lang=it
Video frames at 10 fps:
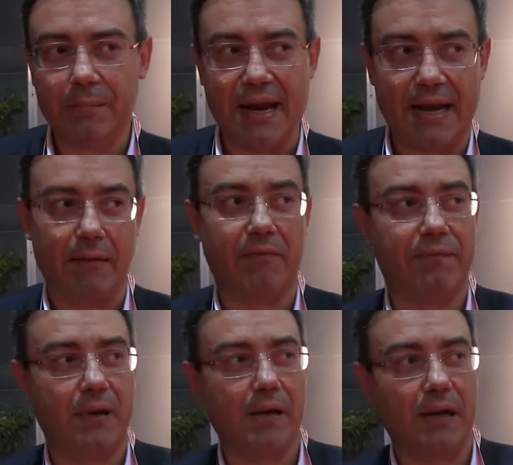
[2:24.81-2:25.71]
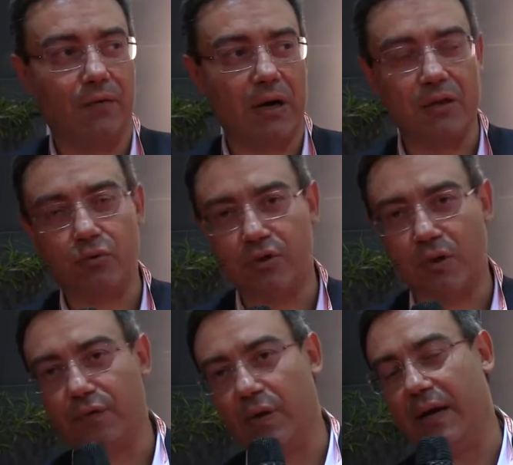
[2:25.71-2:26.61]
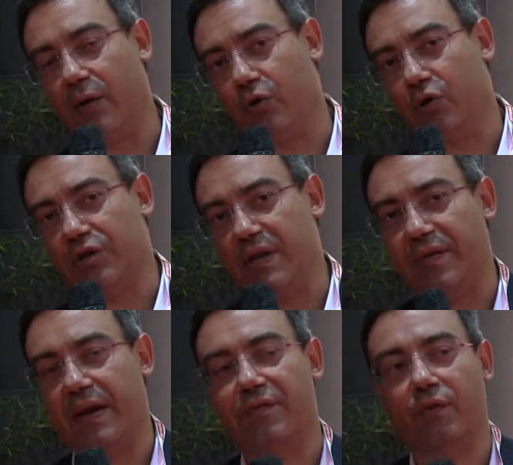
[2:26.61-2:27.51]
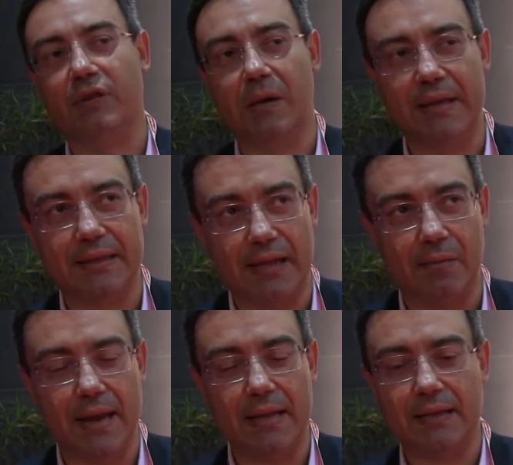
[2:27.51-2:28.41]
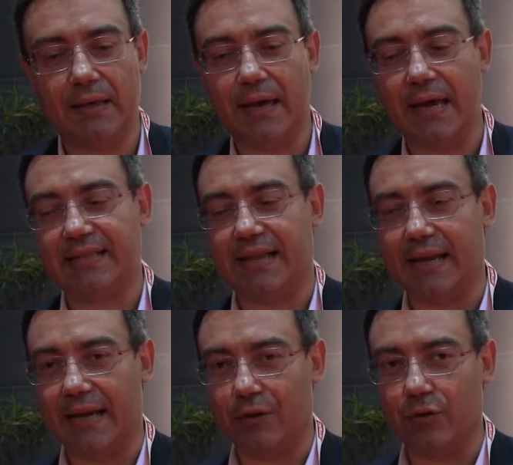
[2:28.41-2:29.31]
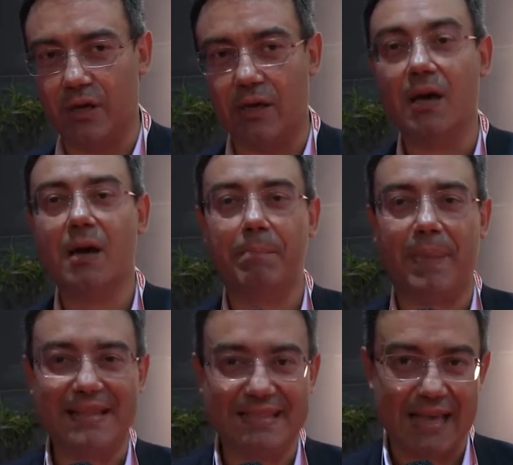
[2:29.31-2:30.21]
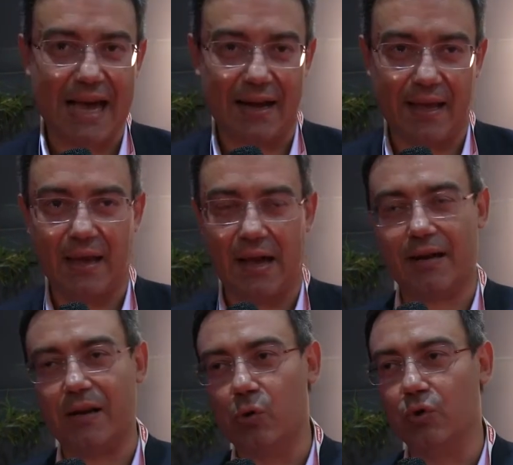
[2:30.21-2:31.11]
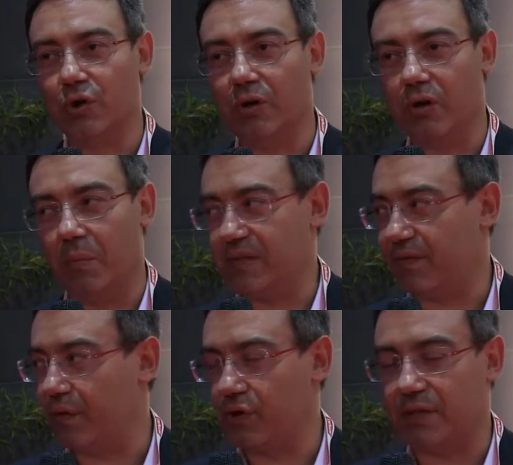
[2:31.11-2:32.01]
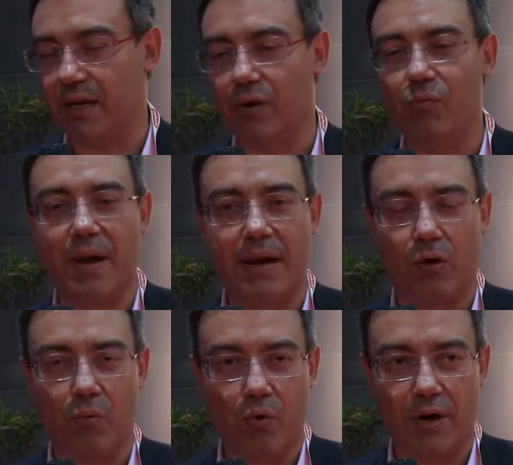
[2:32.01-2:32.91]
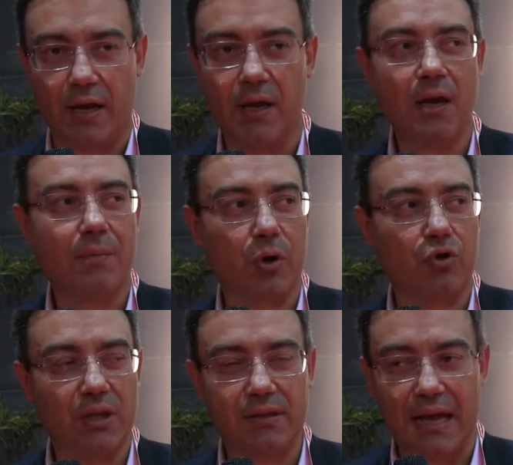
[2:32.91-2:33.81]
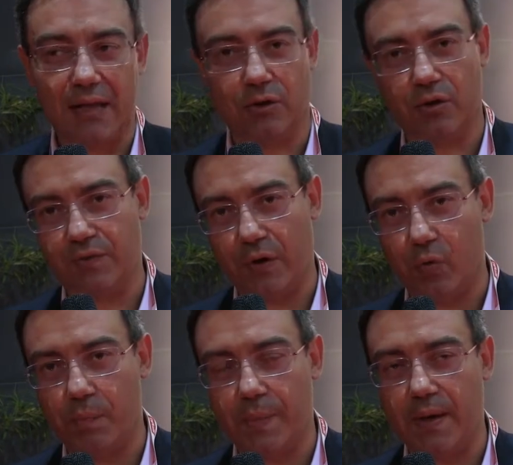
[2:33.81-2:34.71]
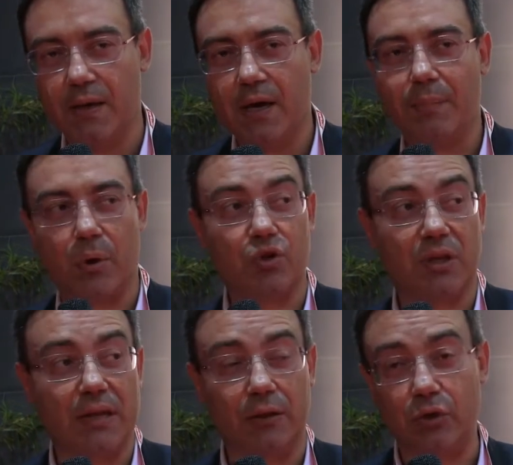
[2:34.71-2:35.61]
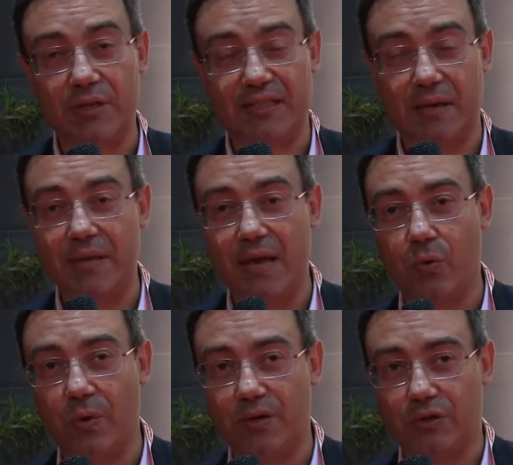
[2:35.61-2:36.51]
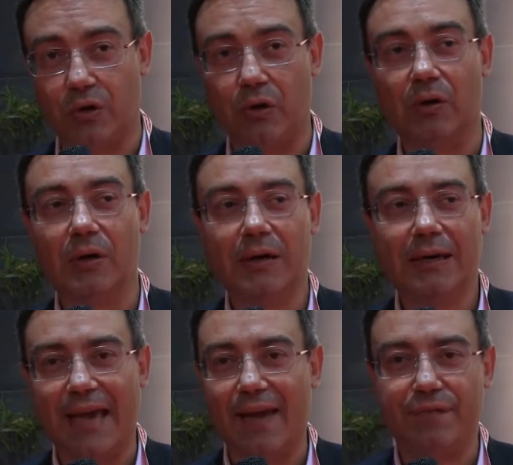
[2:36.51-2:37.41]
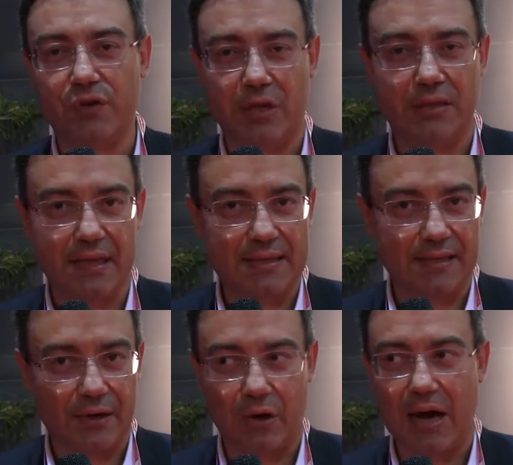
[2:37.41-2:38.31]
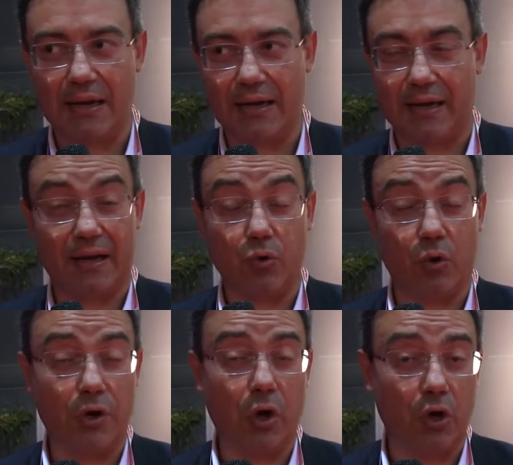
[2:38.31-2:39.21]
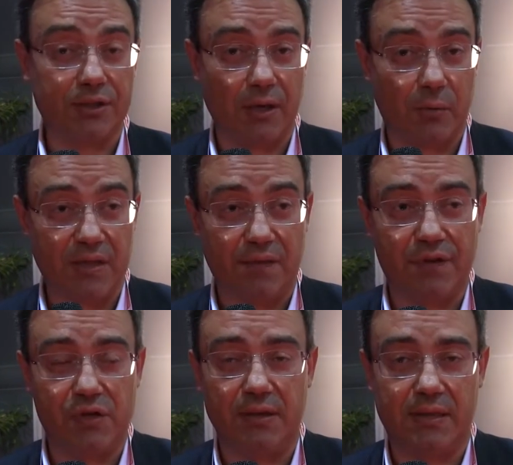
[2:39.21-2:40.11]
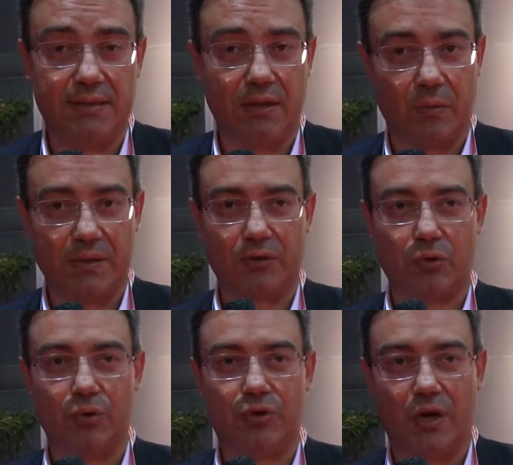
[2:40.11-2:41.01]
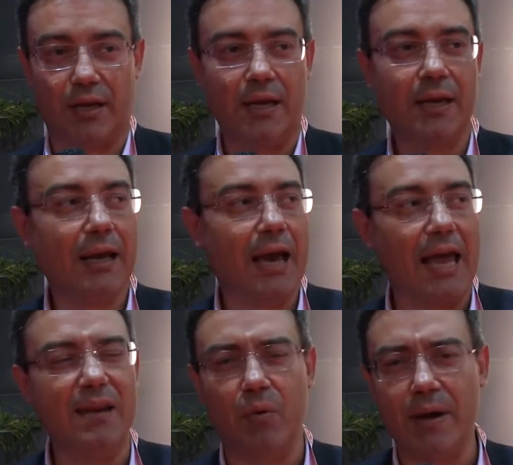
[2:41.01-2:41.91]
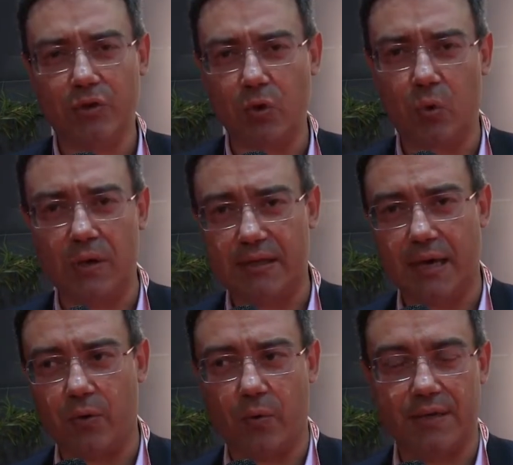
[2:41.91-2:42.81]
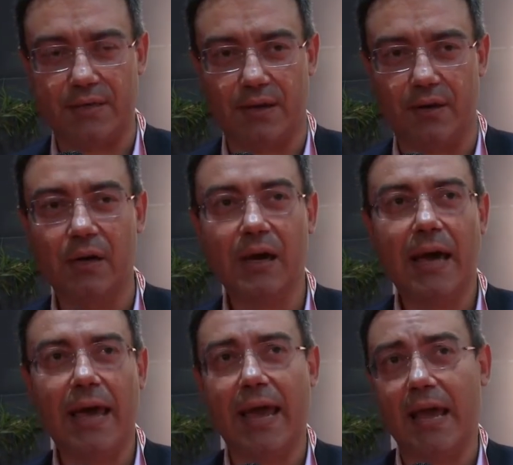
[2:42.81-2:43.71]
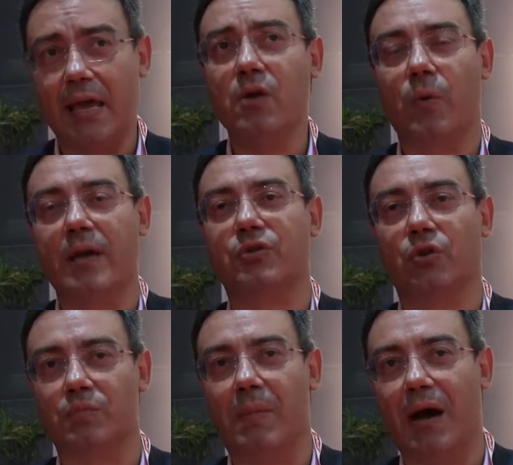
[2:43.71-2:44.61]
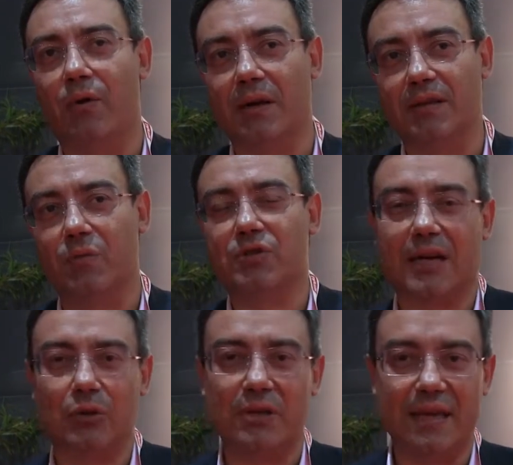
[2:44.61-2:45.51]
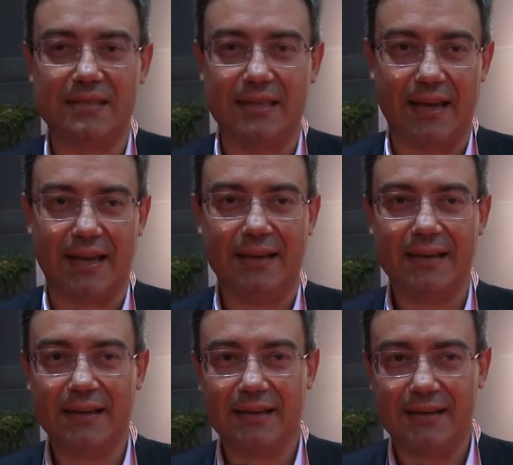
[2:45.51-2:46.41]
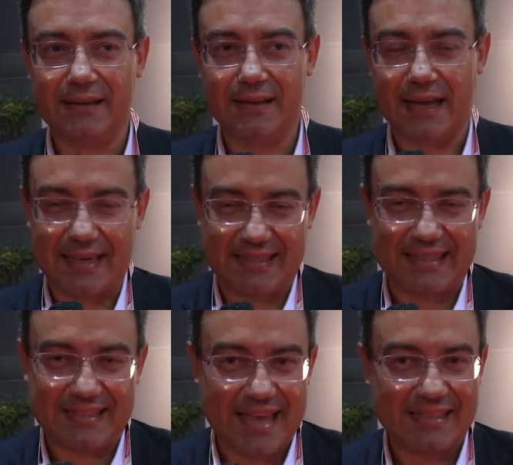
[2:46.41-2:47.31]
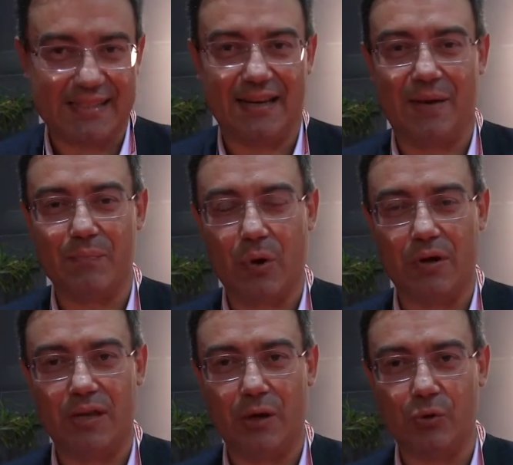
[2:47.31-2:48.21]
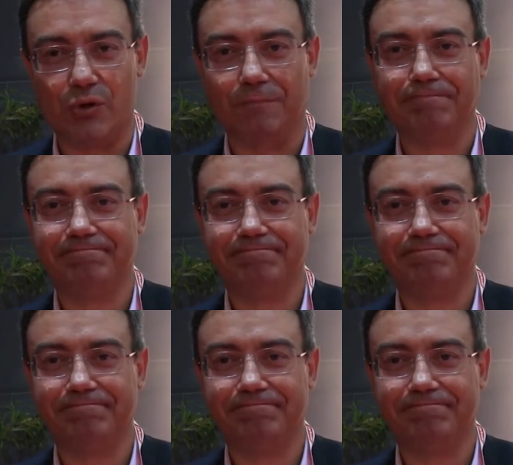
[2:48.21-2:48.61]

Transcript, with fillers: Bene, eh, lavorare sul software in riuso significa fondamentalmente essere in grado di pensare al riuso come se fosse un bene comune, progettando sviluppi, progettando sistemi di acquisto che efficientizzano, anche che riducono i costi, quindi efficientizzano queste soluzioni al momento in cui si acquistano e in questo SMAU ha dimostrato di essere essa stessa campione di riuso